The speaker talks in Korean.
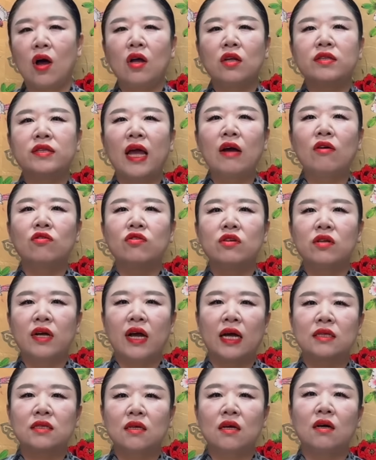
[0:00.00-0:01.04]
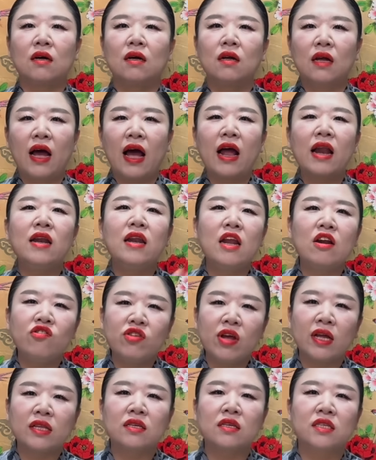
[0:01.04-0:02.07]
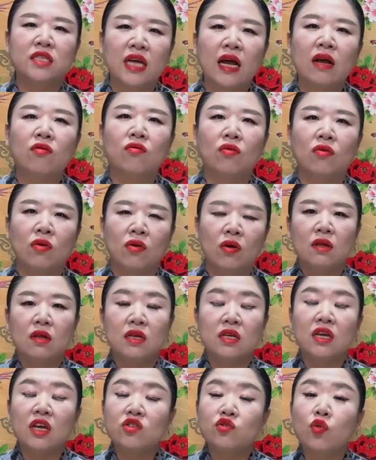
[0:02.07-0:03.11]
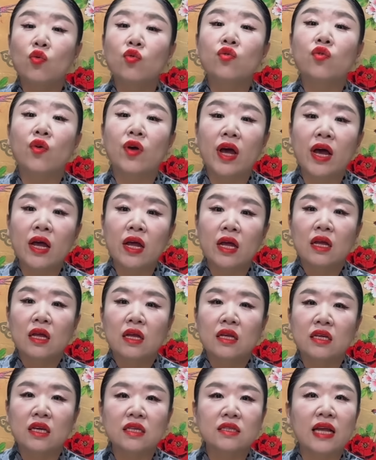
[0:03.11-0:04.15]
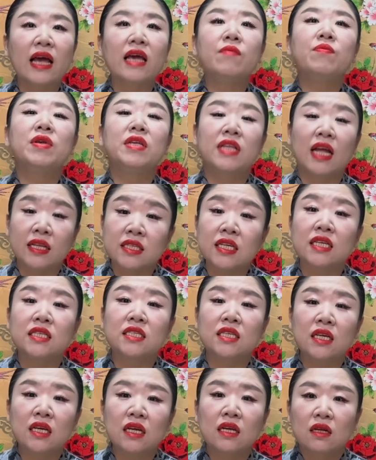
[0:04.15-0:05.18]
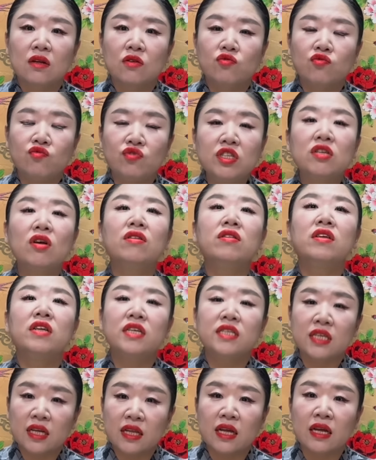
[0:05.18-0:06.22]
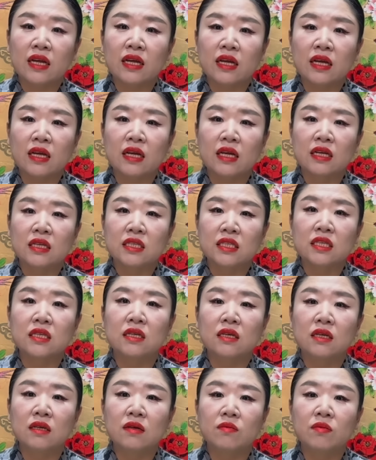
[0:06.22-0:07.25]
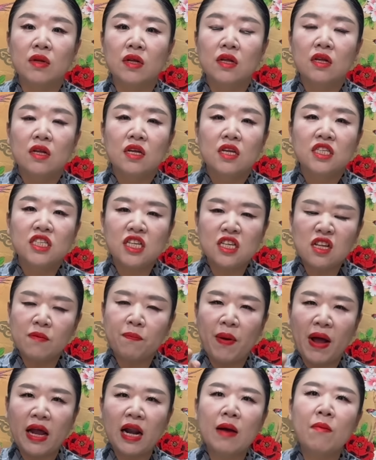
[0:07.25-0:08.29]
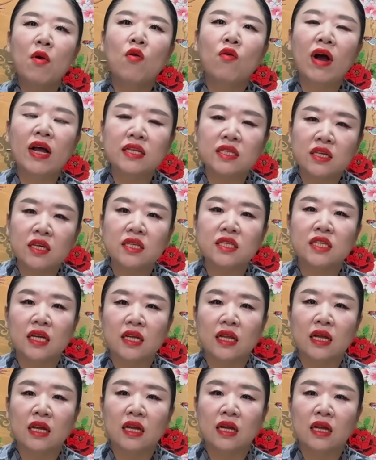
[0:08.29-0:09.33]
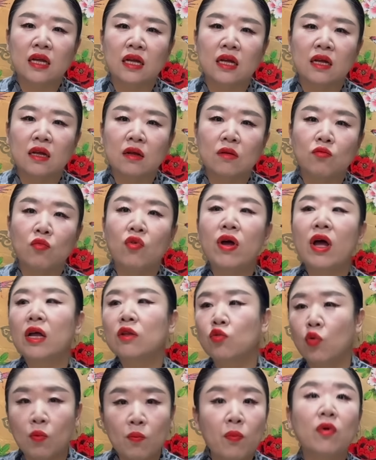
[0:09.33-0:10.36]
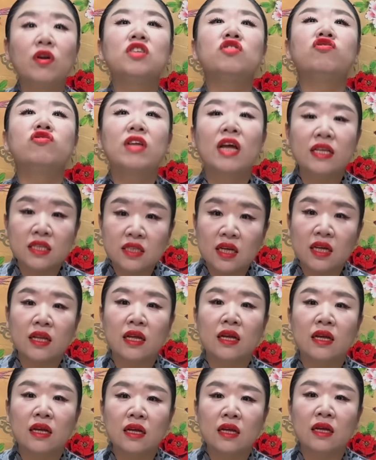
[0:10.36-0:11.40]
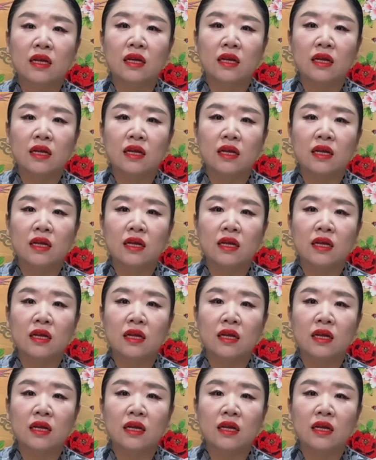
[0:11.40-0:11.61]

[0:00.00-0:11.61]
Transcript: 타고들 가서 할렐루야들 찾고 이게 종교야? 이게 사이비 단체지? 위선들이잖아 지금 신을 팔아먹고 앉아있잖아 뭐야 돈벌이 수단이잖아